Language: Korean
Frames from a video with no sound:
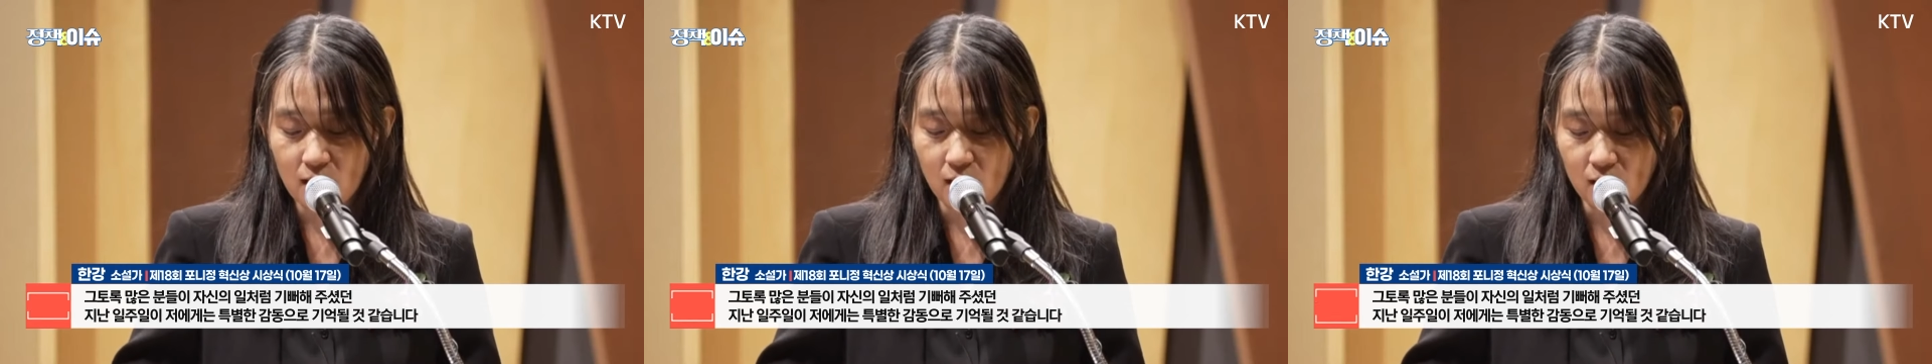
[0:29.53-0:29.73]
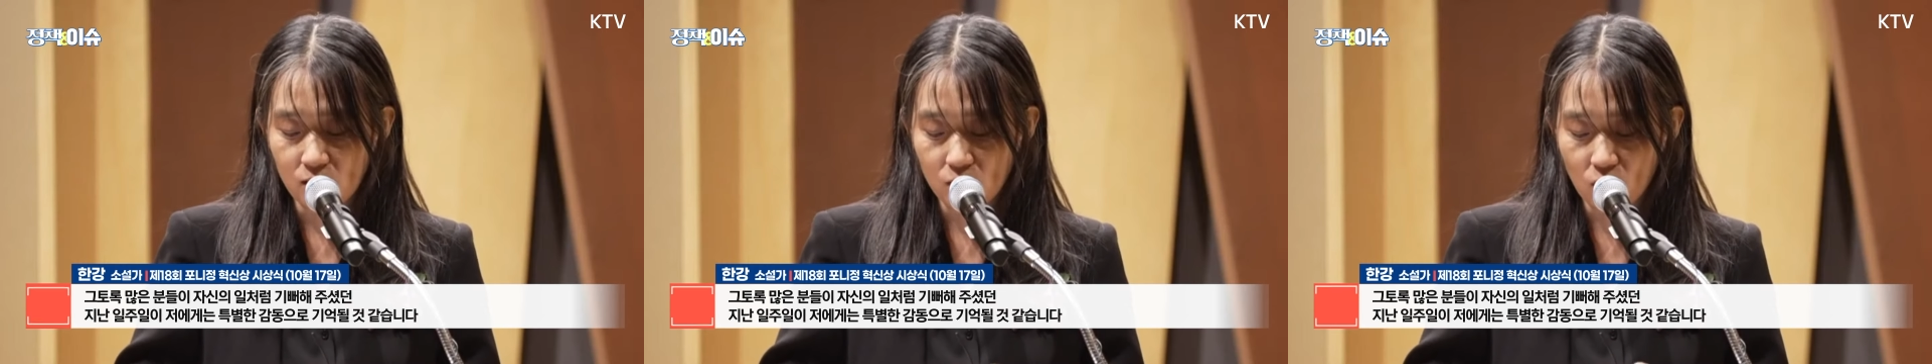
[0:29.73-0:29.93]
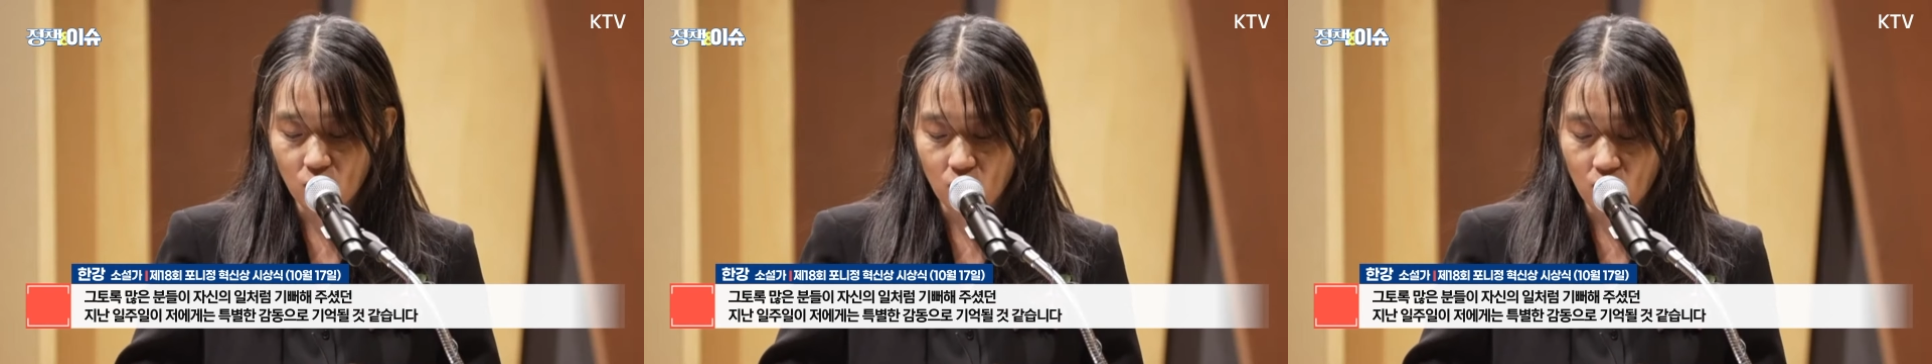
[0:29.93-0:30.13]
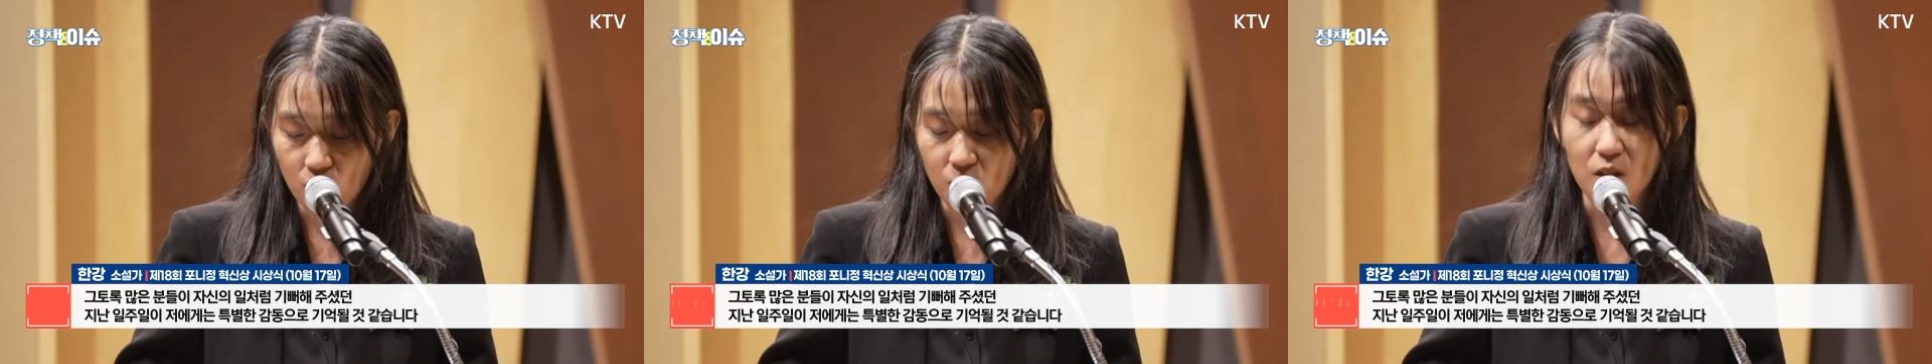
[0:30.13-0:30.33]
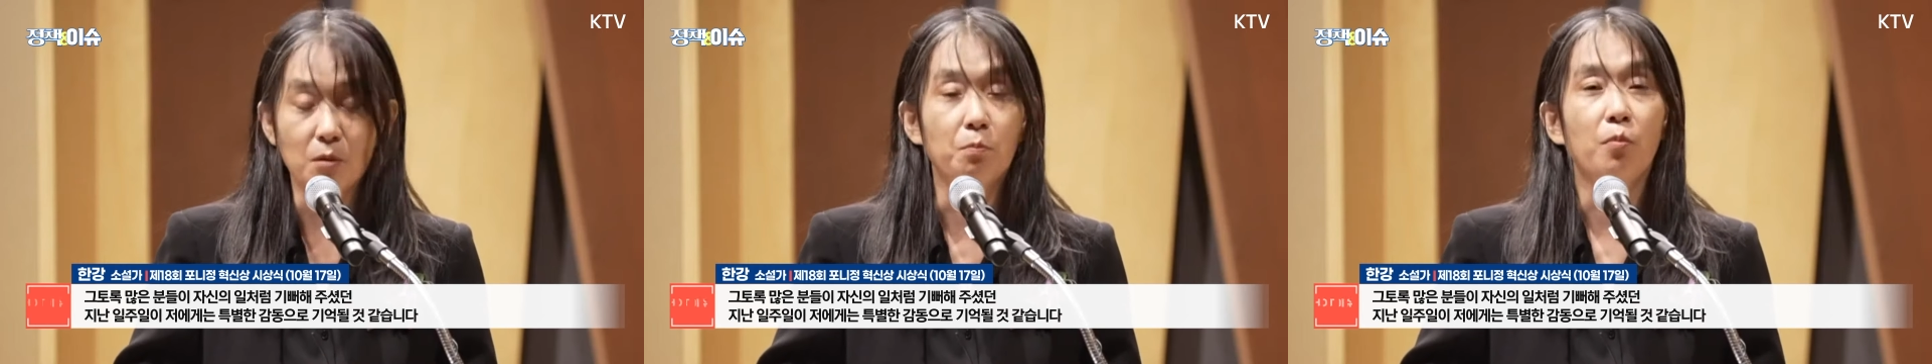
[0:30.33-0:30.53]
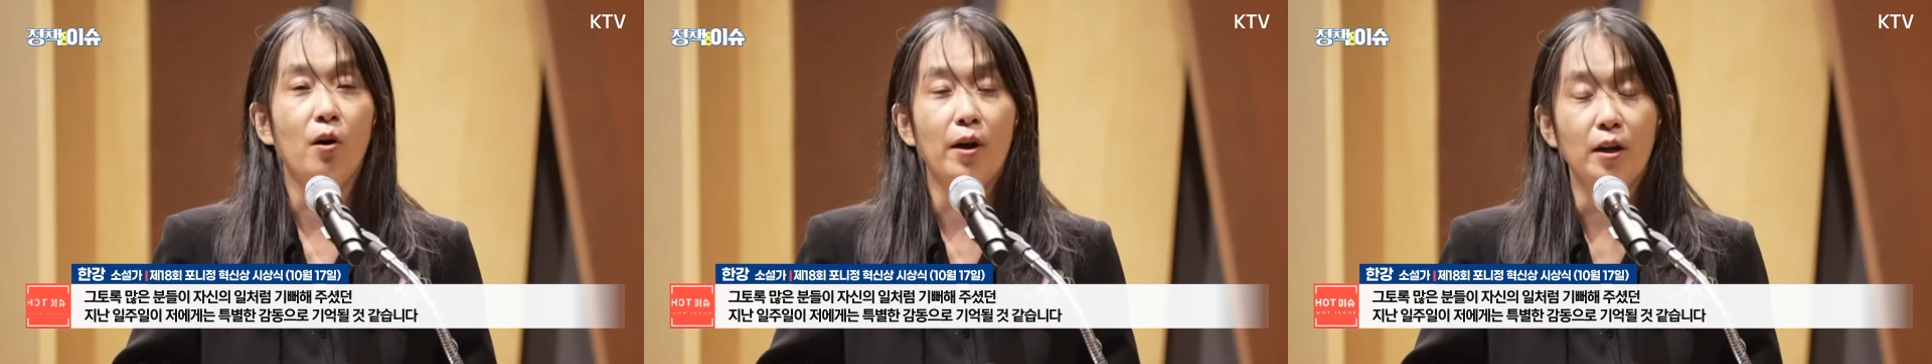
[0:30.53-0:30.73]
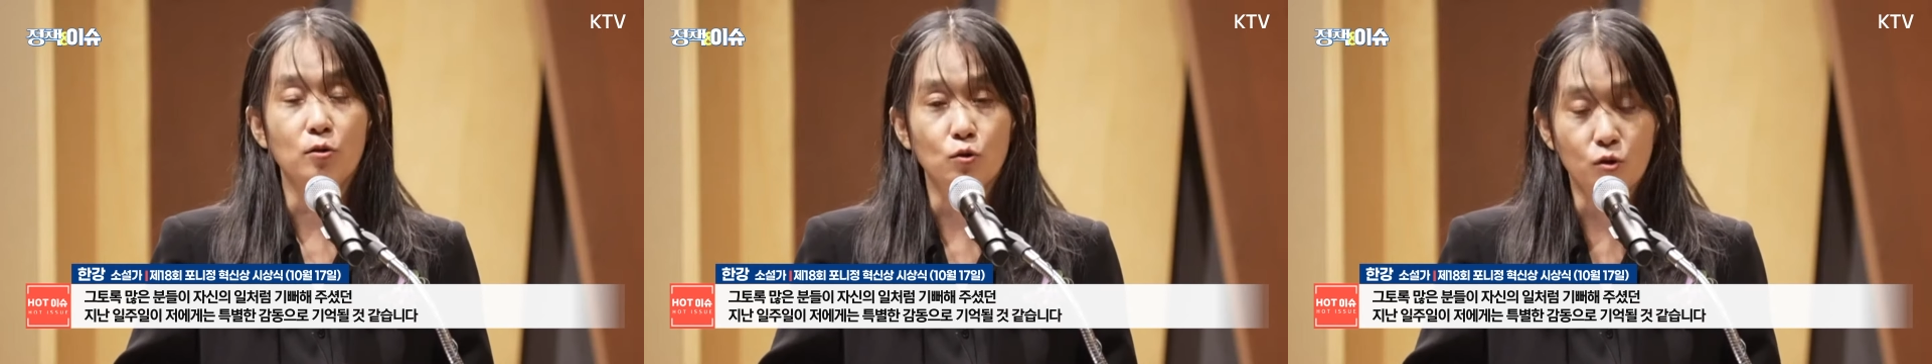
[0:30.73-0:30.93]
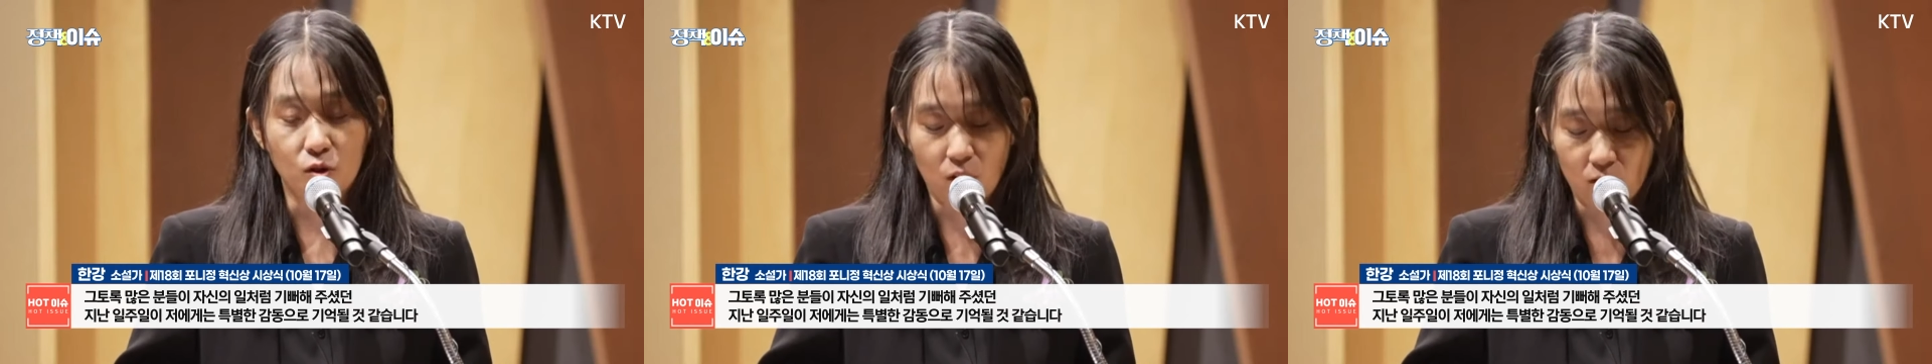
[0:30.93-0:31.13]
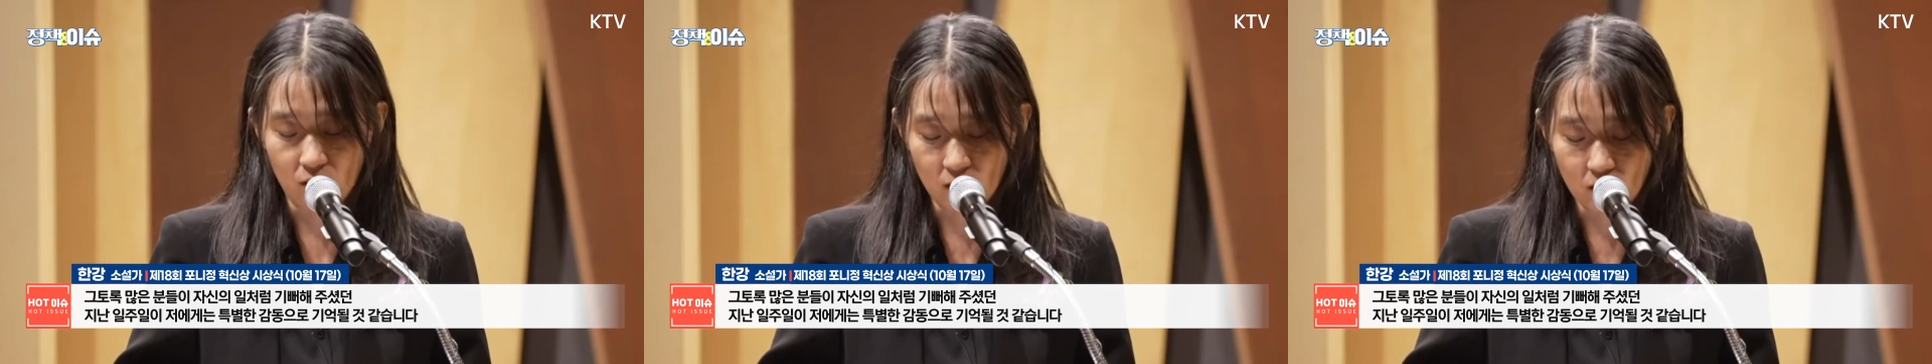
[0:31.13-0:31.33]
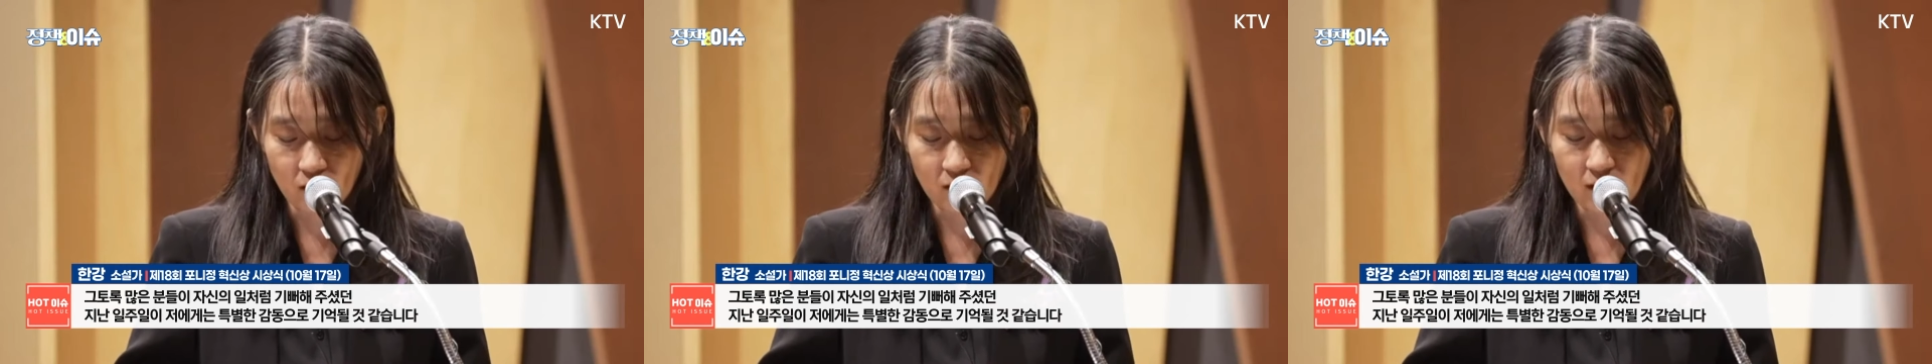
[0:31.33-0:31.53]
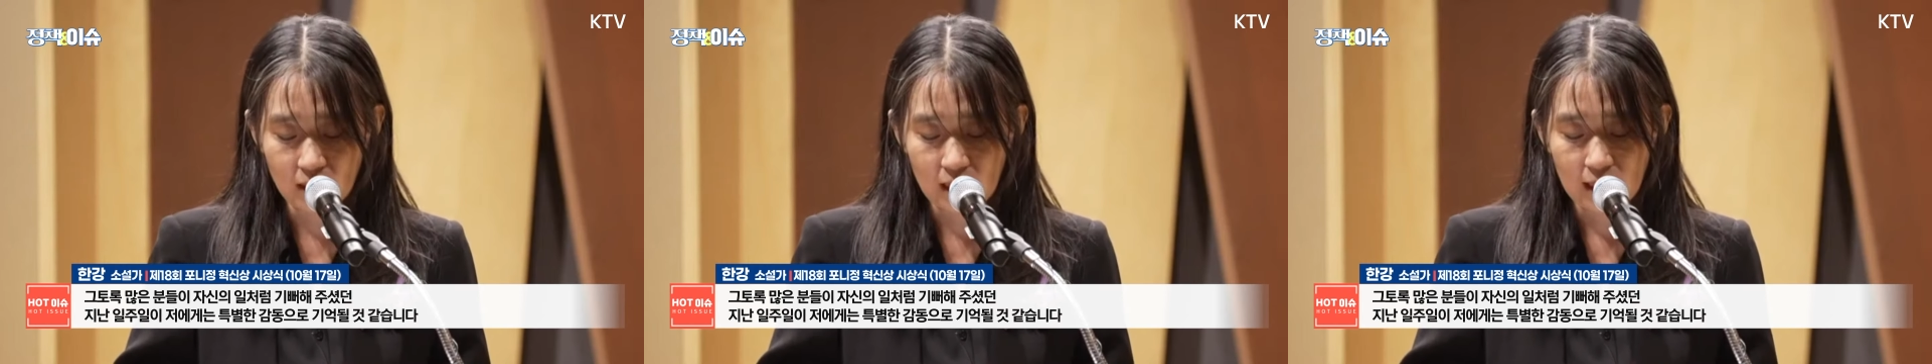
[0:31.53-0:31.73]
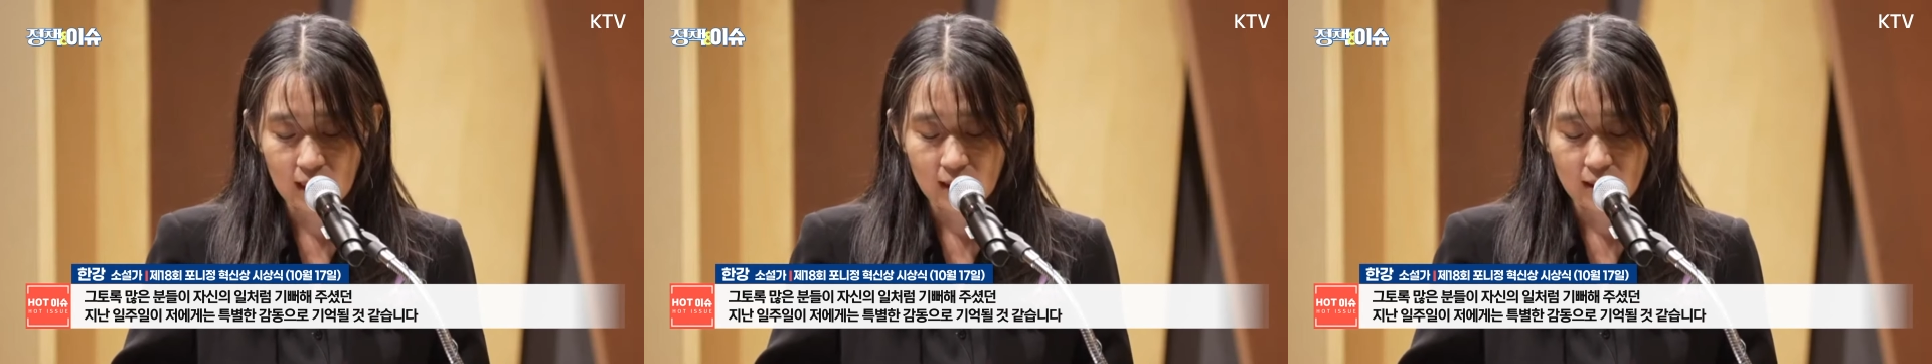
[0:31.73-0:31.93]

일처럼 기뻐해 주셨던